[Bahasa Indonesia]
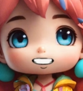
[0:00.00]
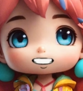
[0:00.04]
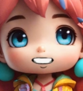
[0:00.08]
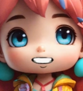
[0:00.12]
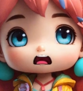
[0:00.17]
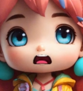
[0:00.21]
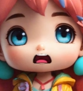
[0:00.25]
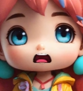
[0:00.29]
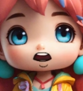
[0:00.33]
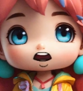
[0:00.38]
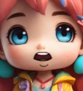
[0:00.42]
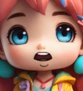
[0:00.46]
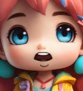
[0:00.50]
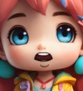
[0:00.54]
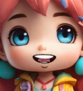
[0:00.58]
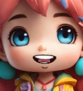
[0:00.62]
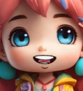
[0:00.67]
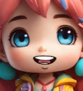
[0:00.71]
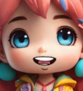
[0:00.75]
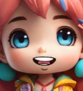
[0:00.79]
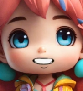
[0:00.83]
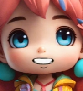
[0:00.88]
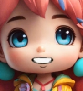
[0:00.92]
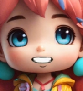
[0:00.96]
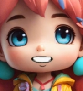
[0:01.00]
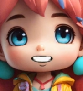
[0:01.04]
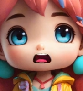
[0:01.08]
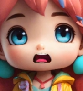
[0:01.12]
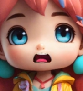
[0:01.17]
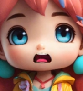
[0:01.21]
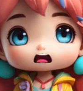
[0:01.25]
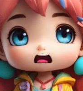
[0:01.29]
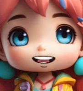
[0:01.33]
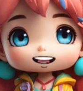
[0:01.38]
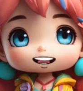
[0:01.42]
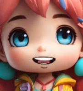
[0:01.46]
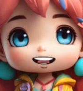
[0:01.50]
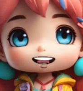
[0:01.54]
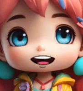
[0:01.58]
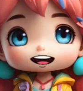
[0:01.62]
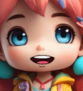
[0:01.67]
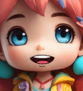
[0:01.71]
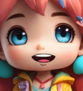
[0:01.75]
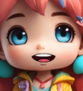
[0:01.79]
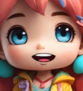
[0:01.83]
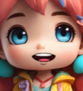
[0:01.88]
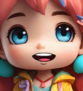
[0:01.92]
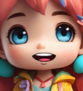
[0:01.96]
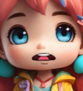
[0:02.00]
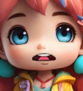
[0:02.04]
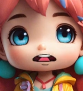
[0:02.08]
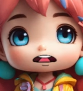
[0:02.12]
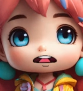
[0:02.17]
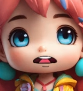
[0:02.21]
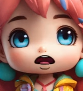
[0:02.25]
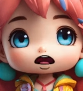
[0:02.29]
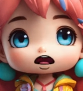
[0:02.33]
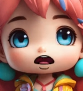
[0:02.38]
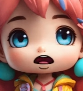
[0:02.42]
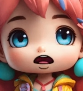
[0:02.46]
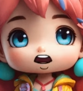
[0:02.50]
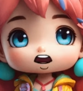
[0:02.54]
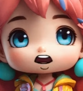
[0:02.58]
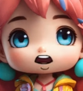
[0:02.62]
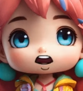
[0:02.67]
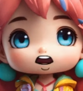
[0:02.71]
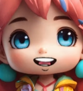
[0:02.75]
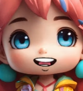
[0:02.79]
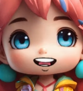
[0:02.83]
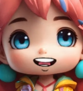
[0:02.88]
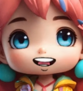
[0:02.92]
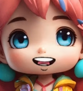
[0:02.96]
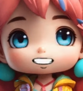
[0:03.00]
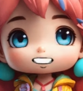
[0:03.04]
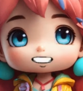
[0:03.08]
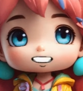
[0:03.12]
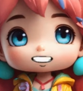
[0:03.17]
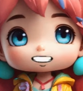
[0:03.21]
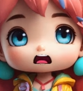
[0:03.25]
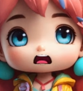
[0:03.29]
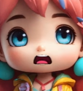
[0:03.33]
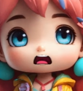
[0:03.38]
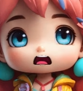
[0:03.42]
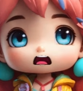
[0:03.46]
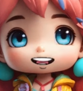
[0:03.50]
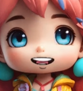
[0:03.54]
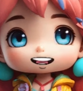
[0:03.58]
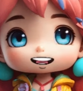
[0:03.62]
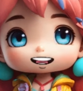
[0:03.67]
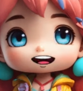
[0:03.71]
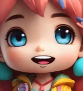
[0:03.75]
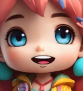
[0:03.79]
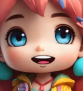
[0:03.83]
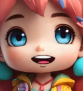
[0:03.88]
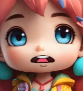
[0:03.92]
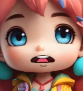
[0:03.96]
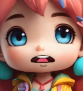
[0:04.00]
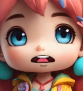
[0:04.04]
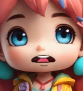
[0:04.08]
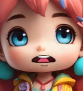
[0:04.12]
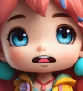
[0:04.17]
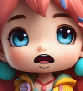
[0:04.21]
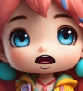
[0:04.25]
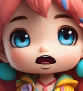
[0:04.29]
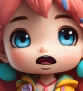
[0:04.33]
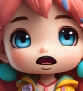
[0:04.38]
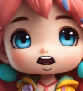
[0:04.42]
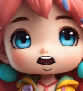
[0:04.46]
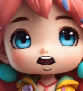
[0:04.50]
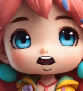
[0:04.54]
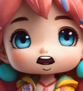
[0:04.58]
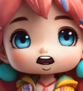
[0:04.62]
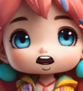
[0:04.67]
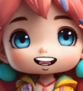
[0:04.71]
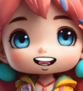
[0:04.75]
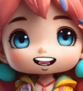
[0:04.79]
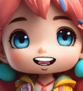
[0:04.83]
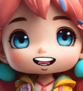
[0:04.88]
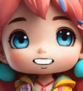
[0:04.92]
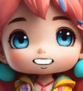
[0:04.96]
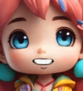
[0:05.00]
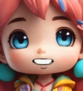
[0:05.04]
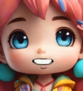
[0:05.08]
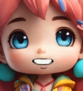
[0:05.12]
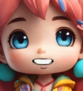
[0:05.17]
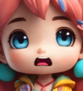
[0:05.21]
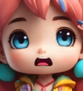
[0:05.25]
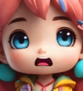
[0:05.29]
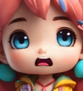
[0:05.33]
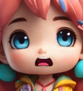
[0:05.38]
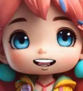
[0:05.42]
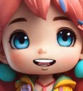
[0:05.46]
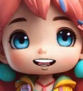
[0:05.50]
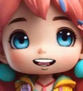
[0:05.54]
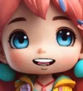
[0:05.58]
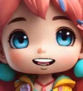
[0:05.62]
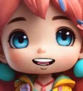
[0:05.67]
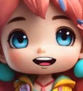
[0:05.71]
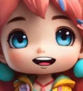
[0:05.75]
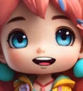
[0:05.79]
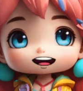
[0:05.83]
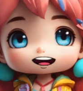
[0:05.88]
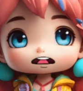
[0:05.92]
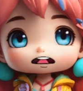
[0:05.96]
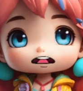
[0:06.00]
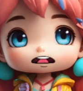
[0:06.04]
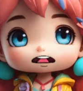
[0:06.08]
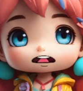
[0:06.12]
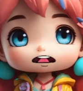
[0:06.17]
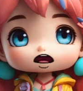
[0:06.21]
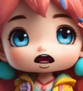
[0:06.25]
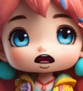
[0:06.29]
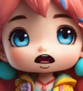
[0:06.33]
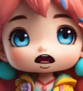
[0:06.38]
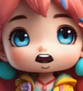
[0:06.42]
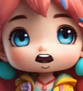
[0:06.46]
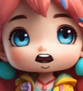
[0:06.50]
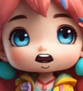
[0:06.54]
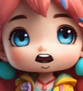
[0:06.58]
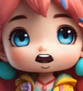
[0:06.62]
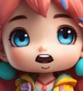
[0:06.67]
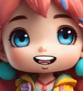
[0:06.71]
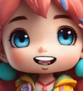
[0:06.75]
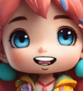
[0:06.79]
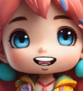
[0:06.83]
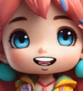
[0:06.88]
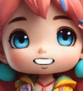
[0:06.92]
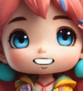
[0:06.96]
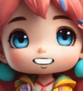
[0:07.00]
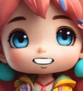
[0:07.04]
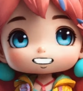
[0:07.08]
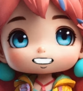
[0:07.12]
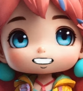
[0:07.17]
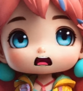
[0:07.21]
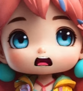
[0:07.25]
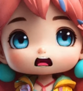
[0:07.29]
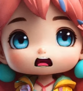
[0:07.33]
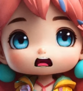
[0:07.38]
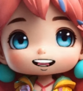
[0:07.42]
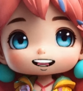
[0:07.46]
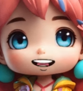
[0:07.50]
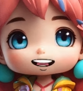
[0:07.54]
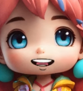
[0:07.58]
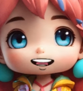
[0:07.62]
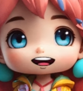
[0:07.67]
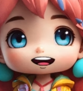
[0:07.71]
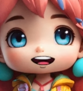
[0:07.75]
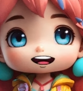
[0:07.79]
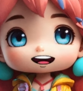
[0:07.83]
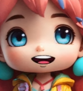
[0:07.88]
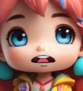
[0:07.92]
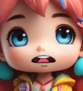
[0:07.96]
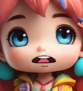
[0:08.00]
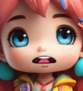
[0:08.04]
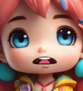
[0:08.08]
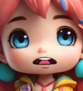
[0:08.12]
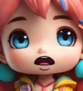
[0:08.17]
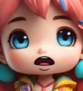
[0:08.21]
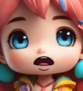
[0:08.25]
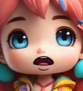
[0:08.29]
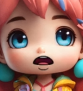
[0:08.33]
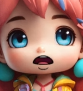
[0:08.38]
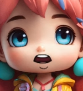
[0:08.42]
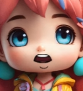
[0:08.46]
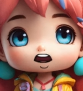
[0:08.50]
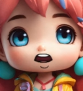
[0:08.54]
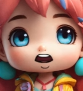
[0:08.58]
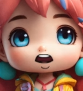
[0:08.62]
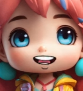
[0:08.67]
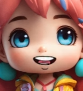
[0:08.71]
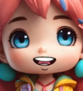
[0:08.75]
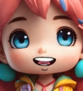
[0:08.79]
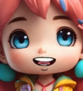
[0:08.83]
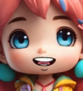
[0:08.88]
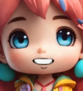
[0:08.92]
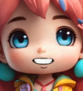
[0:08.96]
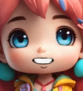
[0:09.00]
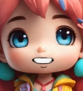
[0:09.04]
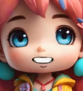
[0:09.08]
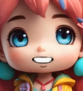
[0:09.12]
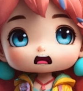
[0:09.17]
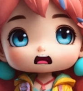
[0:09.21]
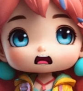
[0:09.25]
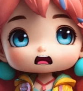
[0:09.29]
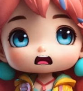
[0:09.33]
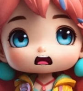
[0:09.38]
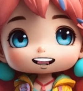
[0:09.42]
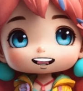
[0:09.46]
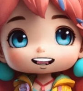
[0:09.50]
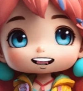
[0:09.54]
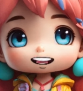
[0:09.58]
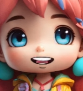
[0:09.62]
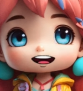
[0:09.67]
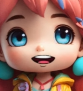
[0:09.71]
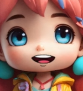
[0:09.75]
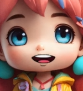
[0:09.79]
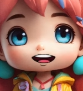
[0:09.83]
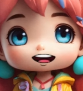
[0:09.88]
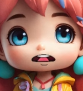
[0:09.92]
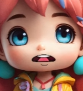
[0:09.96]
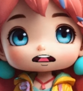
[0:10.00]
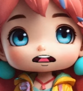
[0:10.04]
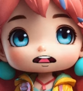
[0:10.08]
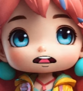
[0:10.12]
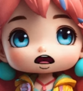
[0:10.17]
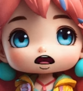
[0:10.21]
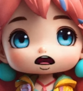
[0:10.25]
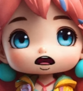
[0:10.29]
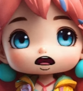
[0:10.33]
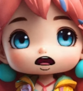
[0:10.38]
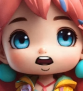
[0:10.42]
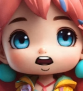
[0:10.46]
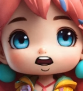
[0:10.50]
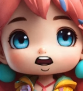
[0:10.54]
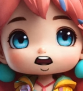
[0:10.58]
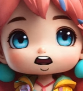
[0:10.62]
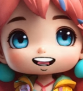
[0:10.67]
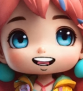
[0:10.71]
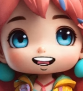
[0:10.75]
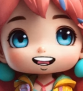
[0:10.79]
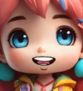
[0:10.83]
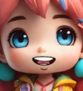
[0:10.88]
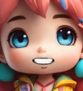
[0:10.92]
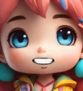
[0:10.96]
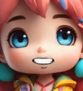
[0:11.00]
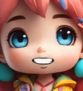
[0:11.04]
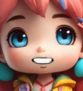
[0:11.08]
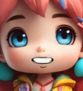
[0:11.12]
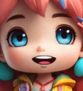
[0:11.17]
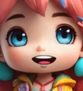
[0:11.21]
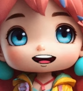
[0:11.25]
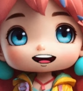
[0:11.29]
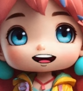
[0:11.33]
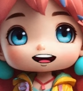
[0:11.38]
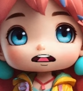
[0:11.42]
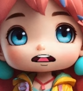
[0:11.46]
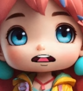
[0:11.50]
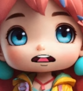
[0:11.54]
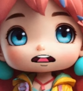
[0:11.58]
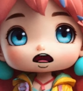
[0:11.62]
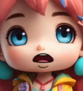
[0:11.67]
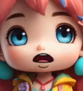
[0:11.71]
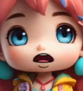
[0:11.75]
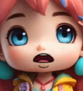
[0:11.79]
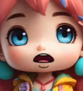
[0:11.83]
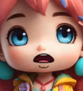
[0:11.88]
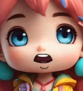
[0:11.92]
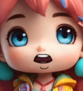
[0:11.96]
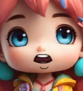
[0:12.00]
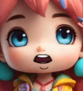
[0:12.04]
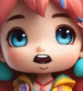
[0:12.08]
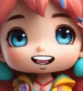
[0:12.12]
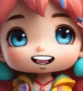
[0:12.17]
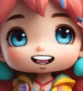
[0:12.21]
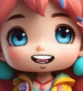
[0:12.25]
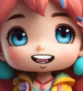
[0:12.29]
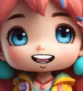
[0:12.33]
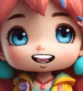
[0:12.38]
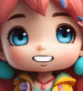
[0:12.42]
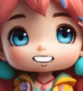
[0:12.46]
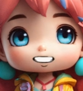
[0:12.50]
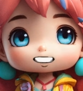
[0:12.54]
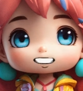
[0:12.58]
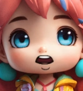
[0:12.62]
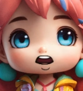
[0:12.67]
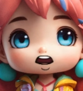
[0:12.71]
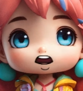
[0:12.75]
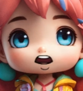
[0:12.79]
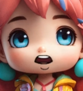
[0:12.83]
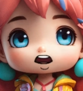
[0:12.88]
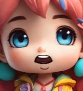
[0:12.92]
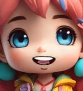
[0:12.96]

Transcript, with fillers: Bibi Lea berkata sambil tersenyum, Ya, terima kasih Bibi. Kina berjalan ke arah ranjang, pelayan itu segera membawakan kursi supaya dia bisa duduk sambil melihat putrinya.